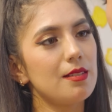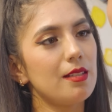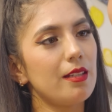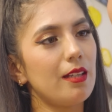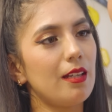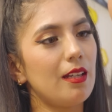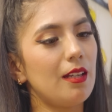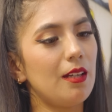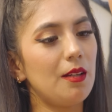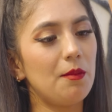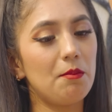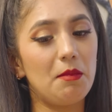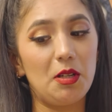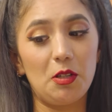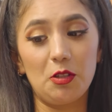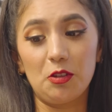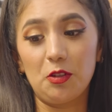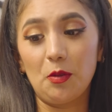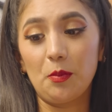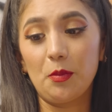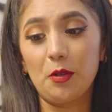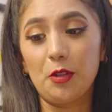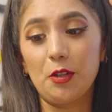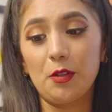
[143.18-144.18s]
si me
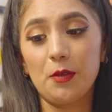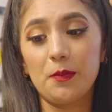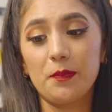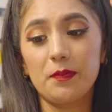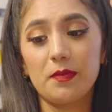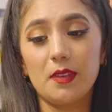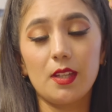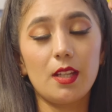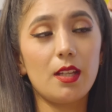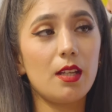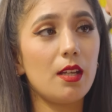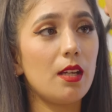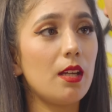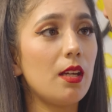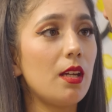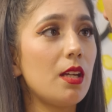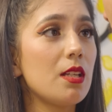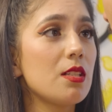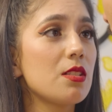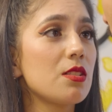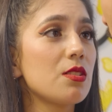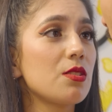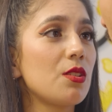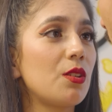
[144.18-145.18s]
lo tomo yo?
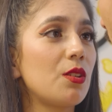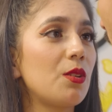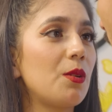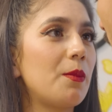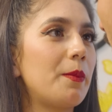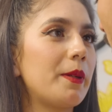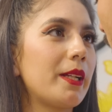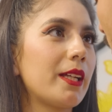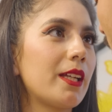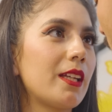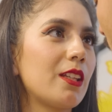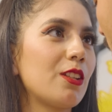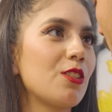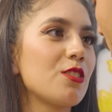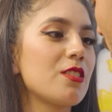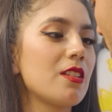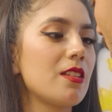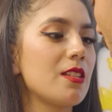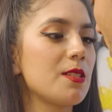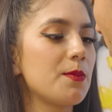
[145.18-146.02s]
Es solo para que no se